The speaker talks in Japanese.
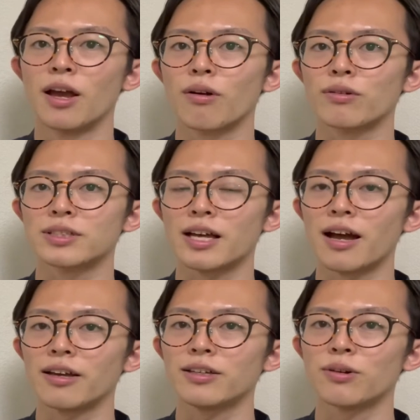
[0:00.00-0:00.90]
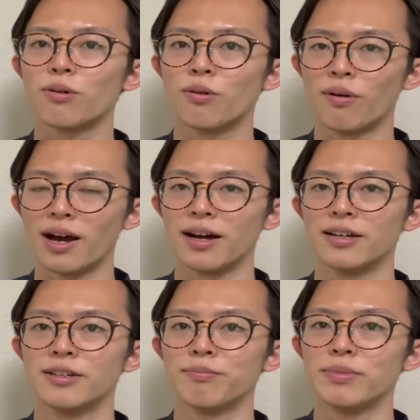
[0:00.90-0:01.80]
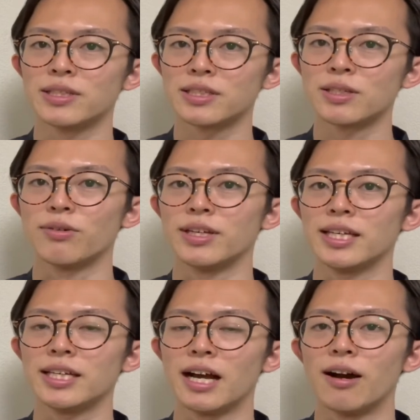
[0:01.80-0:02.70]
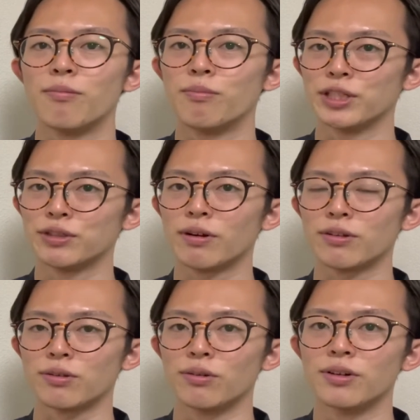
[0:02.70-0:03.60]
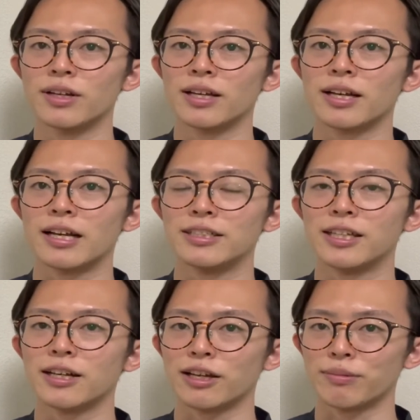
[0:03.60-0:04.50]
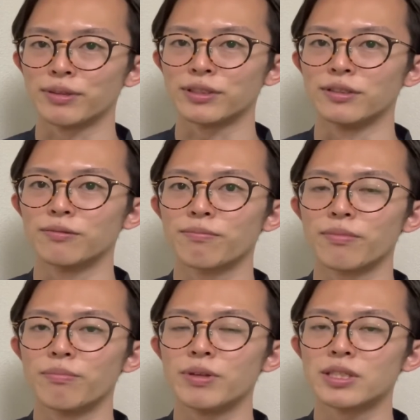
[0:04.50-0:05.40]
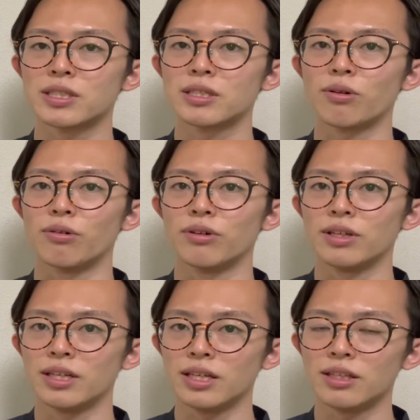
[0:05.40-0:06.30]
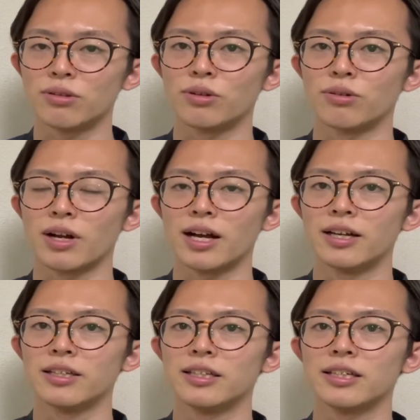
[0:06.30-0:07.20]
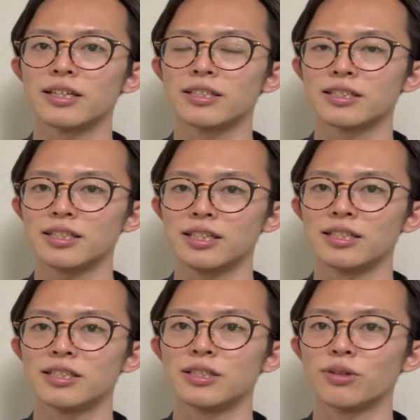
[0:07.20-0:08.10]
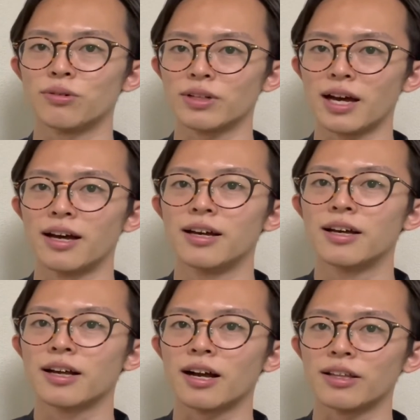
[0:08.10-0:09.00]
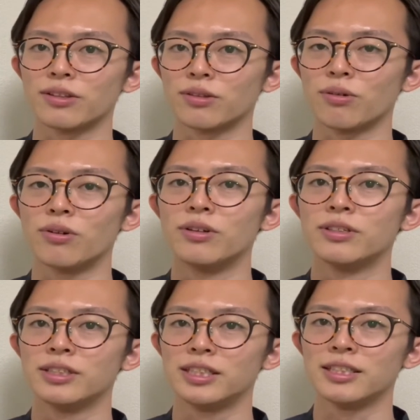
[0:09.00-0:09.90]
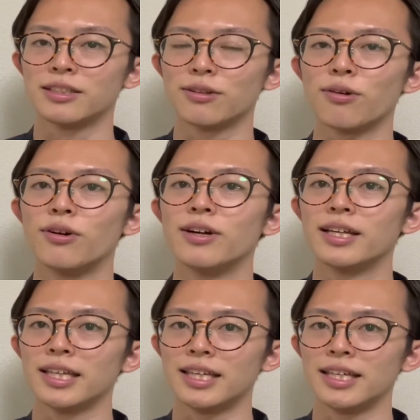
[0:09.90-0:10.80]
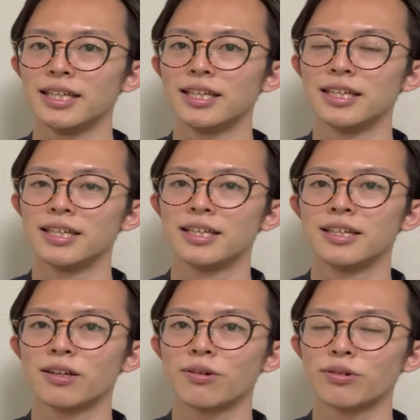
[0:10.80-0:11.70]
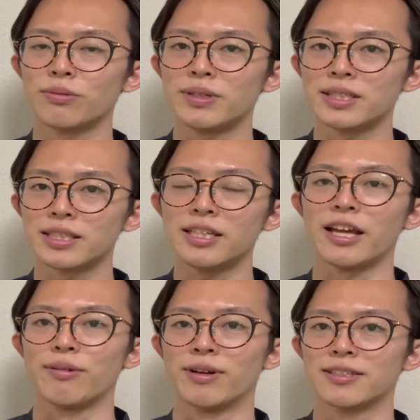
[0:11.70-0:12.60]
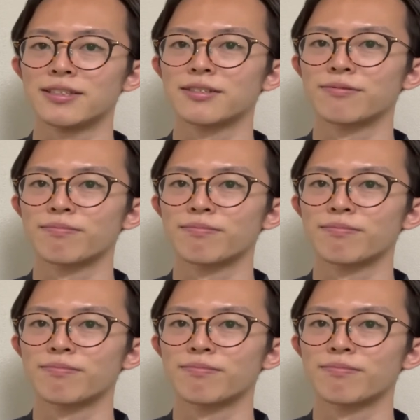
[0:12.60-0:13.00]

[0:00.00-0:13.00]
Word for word: この三陰交は3つの因が交わると漢字で書きます。3つの因というのが妊活に必要な肝と腎と脾。この3つになります。